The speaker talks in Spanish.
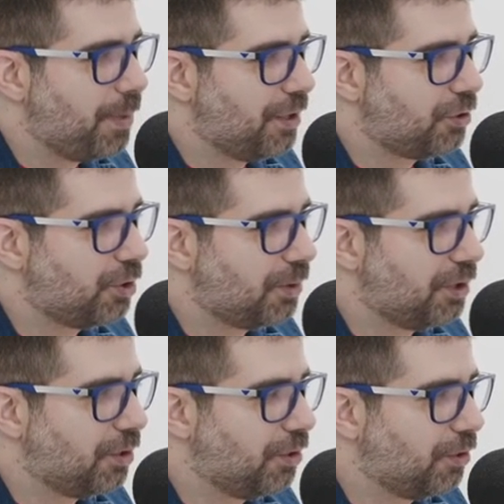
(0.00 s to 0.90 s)
Pero
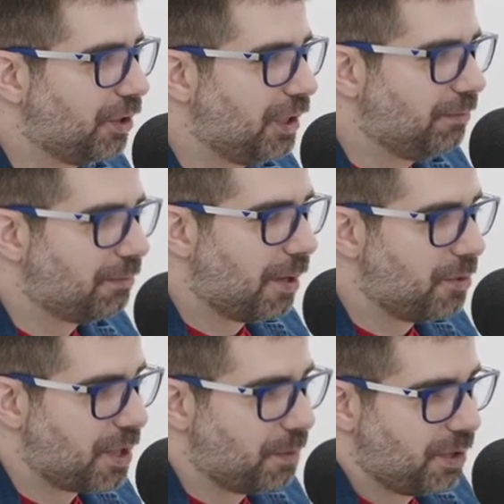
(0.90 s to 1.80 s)
sobre todo y
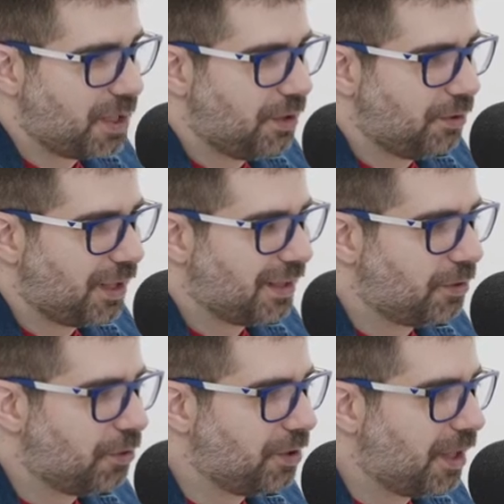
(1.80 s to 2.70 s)
vamos a aprovechar que
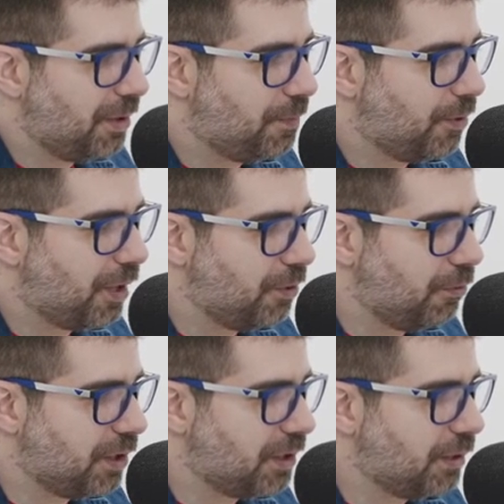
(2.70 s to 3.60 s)
con David pues que nos
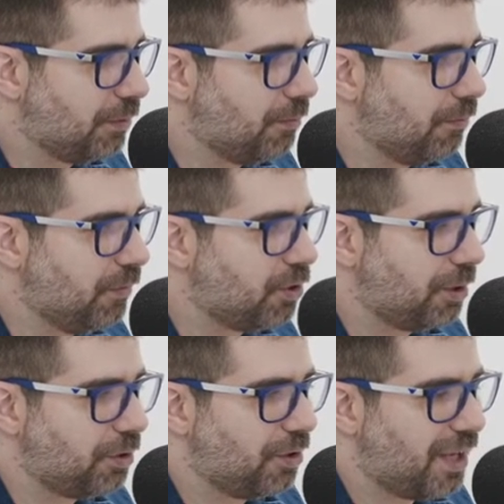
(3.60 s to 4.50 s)
cuente
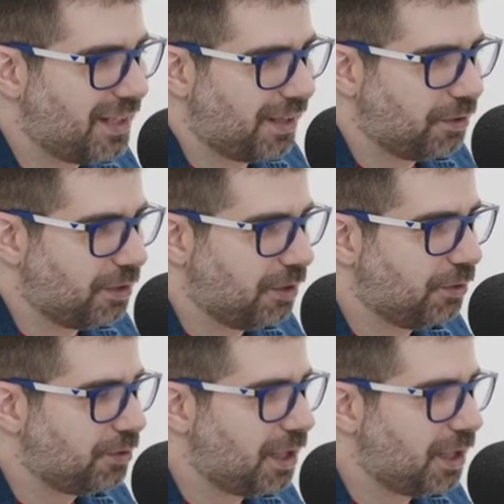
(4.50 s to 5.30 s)
sobre todo anécdotas, ¿no?